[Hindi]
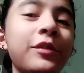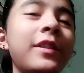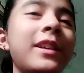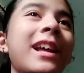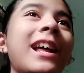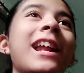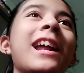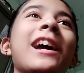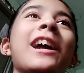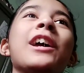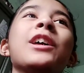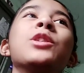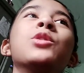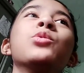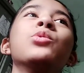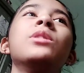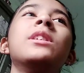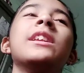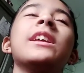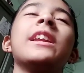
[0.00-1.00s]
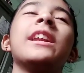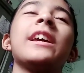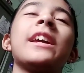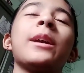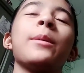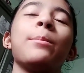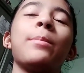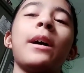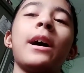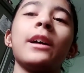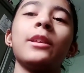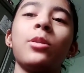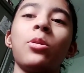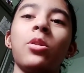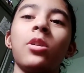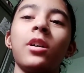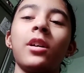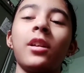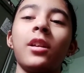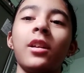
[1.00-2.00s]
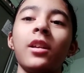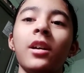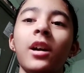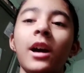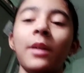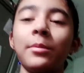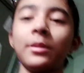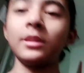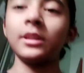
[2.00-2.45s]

फिर आ गए दूध लेने के बाद और अभी